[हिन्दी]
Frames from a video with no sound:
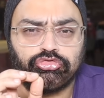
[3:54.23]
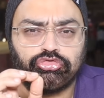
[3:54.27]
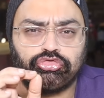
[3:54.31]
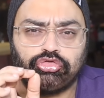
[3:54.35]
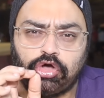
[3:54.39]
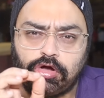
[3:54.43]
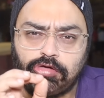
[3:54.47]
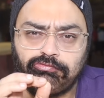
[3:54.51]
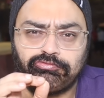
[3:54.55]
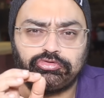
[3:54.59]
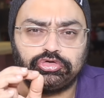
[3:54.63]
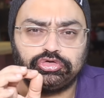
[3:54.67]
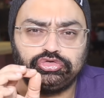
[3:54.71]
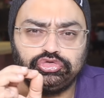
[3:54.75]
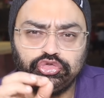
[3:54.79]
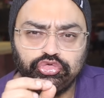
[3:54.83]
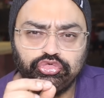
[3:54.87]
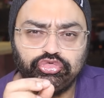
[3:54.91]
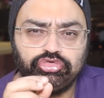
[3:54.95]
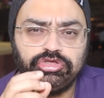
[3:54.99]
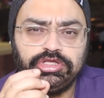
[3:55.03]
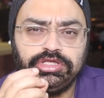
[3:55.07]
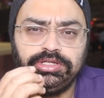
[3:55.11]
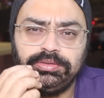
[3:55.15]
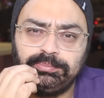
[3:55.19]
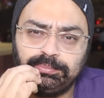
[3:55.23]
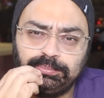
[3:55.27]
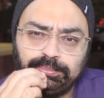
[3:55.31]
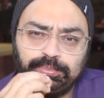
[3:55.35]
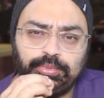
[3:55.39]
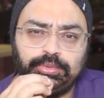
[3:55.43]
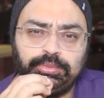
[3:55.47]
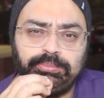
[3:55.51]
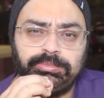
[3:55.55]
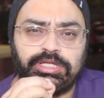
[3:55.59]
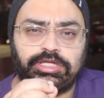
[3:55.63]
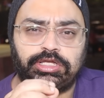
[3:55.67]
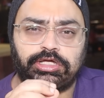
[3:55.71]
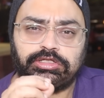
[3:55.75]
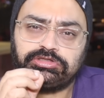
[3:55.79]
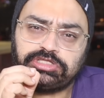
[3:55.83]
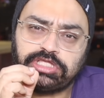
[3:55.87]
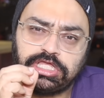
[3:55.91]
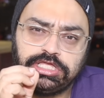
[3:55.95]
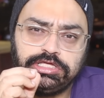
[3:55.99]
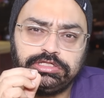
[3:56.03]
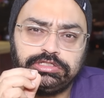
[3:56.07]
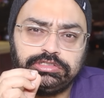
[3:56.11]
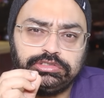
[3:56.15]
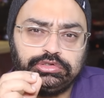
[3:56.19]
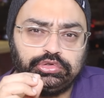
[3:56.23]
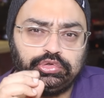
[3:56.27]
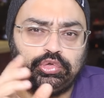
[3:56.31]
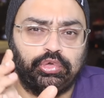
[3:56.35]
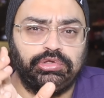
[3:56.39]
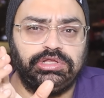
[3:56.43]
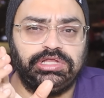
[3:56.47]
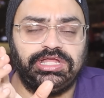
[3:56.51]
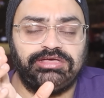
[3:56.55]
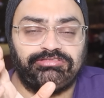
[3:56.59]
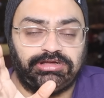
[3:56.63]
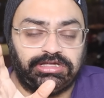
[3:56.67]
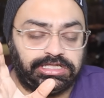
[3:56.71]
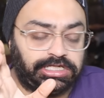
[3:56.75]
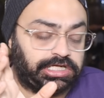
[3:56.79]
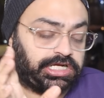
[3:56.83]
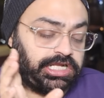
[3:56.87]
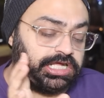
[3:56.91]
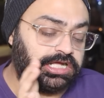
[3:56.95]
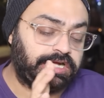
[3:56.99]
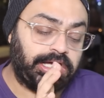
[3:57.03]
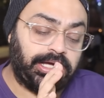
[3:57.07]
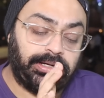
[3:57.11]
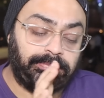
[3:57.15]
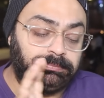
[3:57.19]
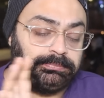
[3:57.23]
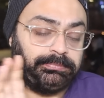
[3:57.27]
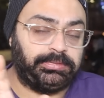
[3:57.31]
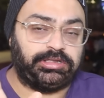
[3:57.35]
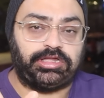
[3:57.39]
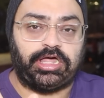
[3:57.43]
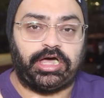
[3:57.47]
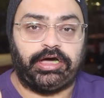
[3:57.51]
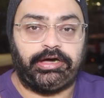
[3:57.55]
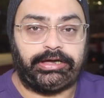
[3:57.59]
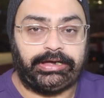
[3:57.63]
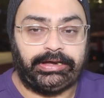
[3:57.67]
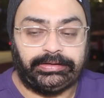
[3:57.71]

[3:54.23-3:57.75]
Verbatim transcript: सॉफ्ट जूसी मुंह में रखती गुलने वाला टिक्का मज़ा आ